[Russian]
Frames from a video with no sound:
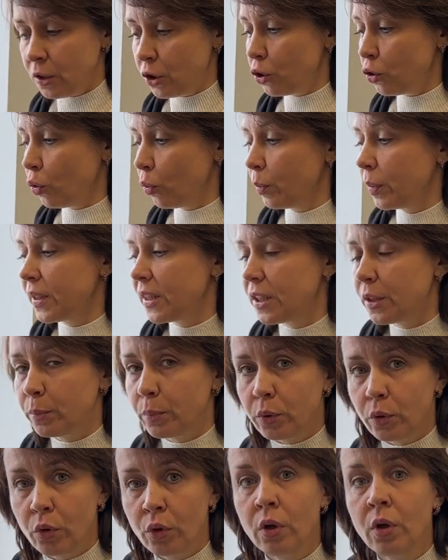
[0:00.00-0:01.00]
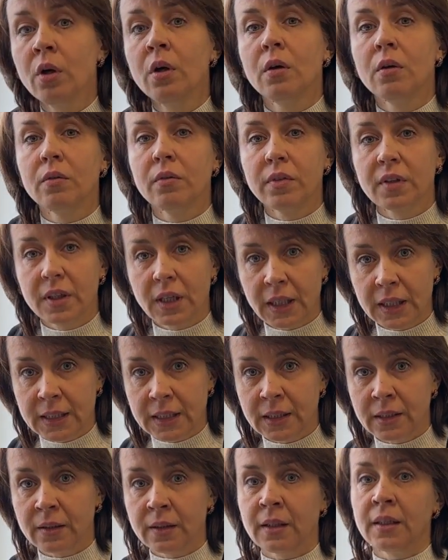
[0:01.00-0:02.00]
чтобы тепло
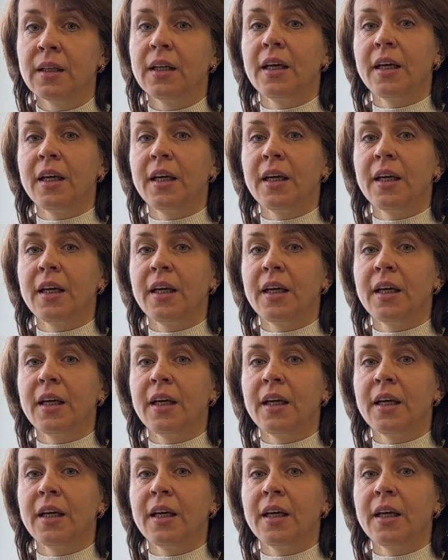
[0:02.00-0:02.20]
выходило.